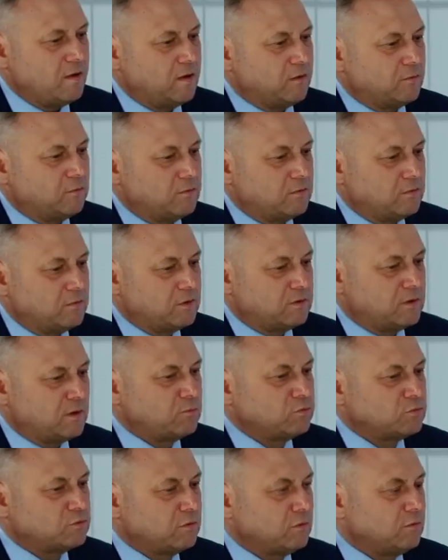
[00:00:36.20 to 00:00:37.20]
Ну, это
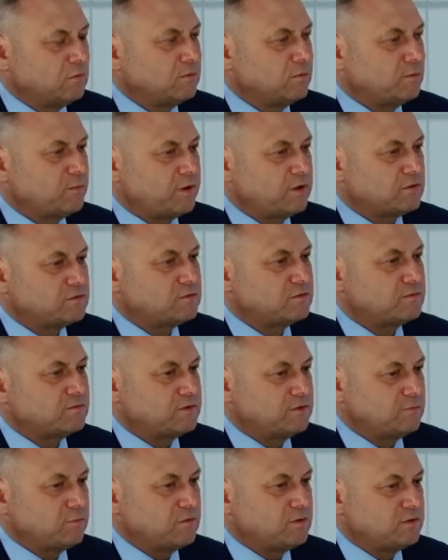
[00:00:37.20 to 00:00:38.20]
обусловлено при прежде
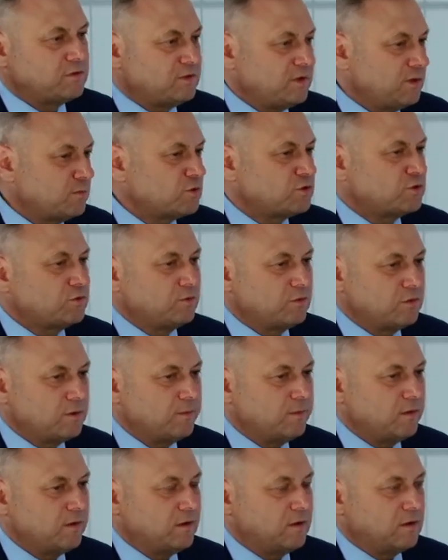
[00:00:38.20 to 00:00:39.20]
всего тем, что
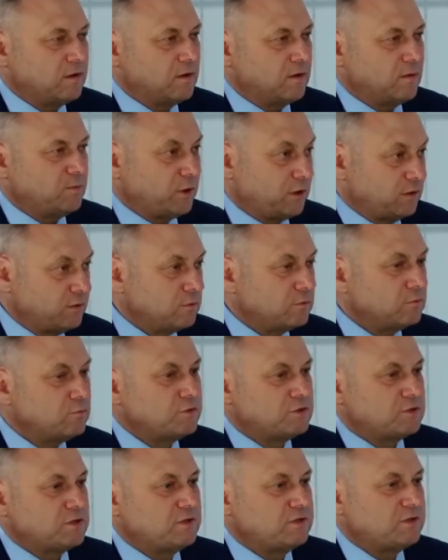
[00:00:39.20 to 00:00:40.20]
э,
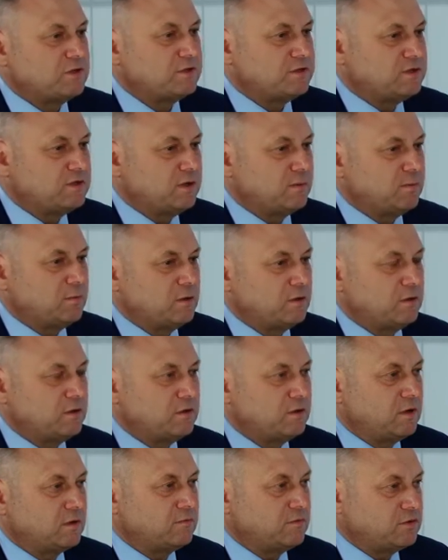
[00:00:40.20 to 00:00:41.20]
предыдущая система
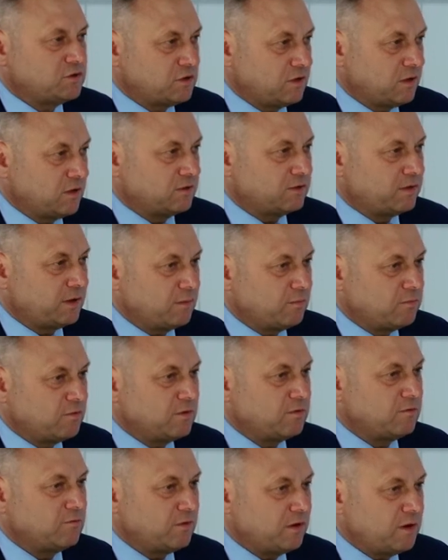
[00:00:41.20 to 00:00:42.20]
не отвечала
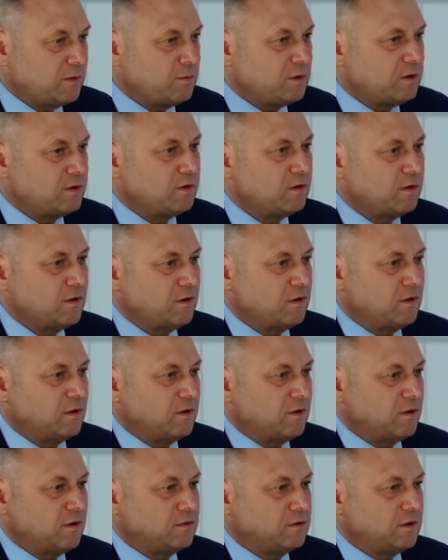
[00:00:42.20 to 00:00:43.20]
требованиям времени,
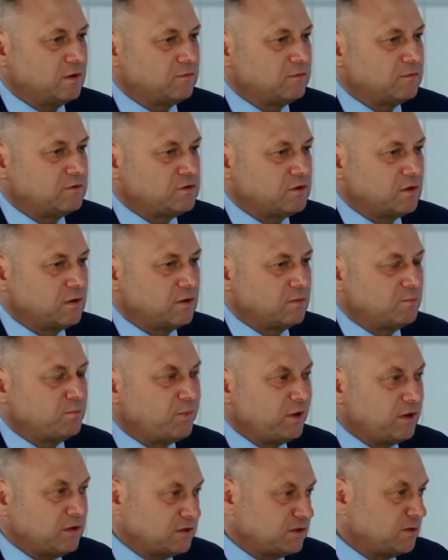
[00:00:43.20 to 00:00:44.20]
э, не отвечала
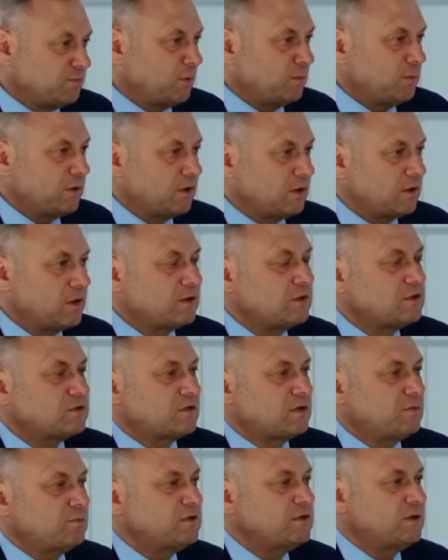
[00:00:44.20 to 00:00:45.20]
принципам
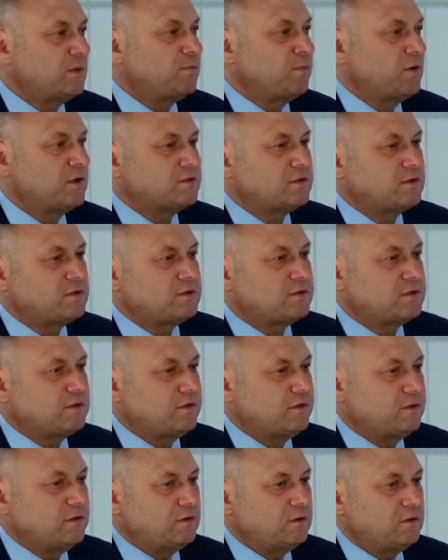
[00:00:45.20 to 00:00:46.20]
экологической безопасности
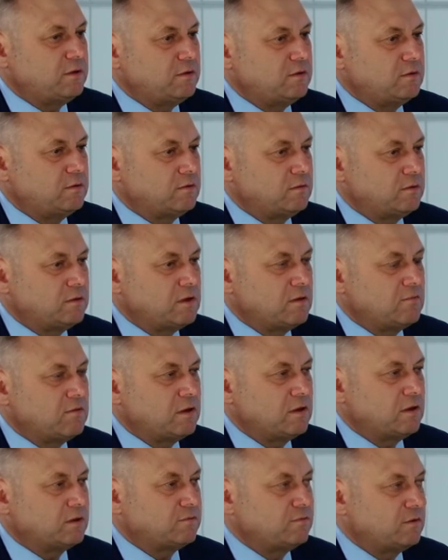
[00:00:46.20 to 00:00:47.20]
и не
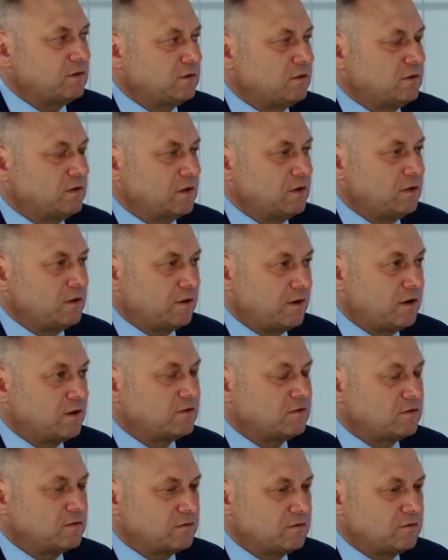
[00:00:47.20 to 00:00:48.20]
давала ответ на
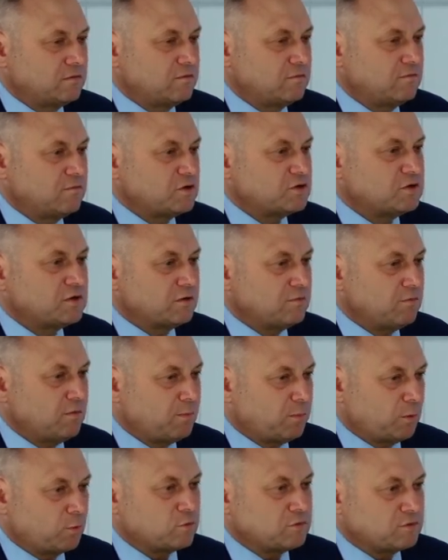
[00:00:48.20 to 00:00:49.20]
ряд э, важных
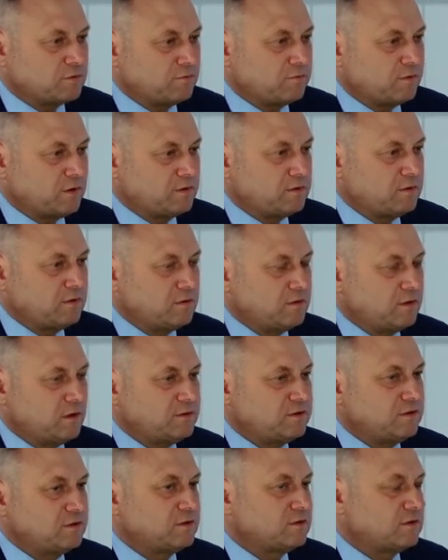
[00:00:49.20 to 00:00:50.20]
вопросов, одни,
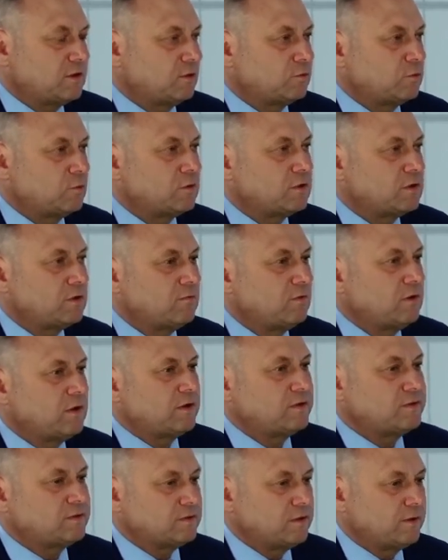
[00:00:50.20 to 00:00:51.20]
один из которых
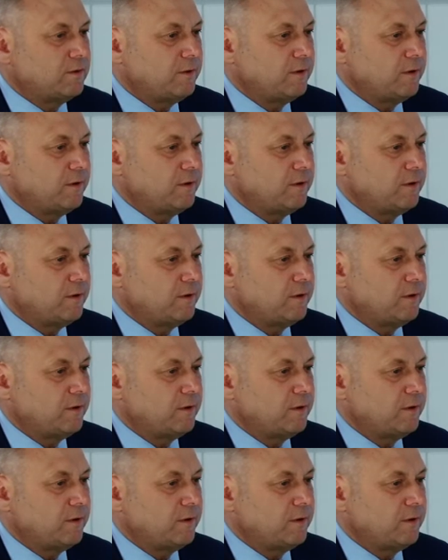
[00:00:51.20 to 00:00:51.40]
является